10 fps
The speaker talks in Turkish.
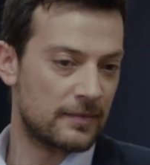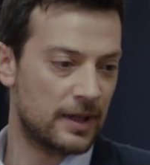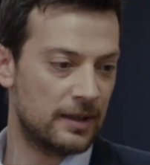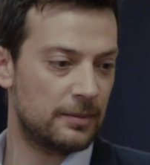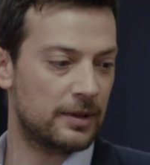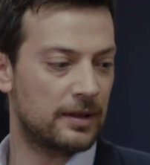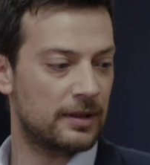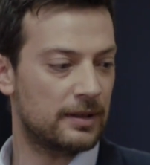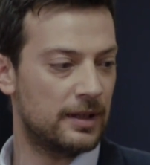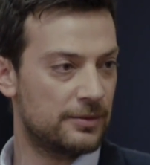Ne demek?
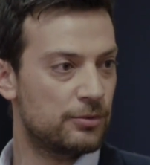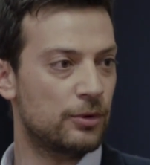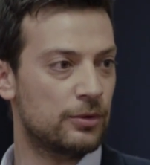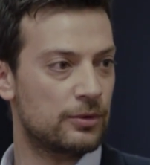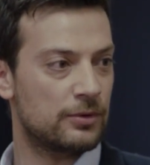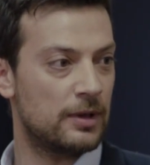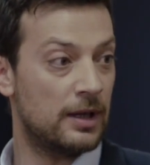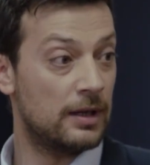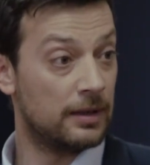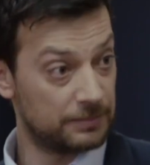Geçmiş olsun.
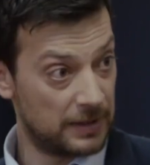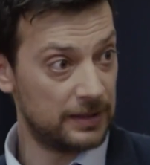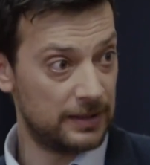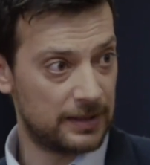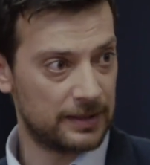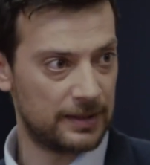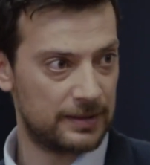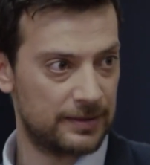Kendine dikkat et.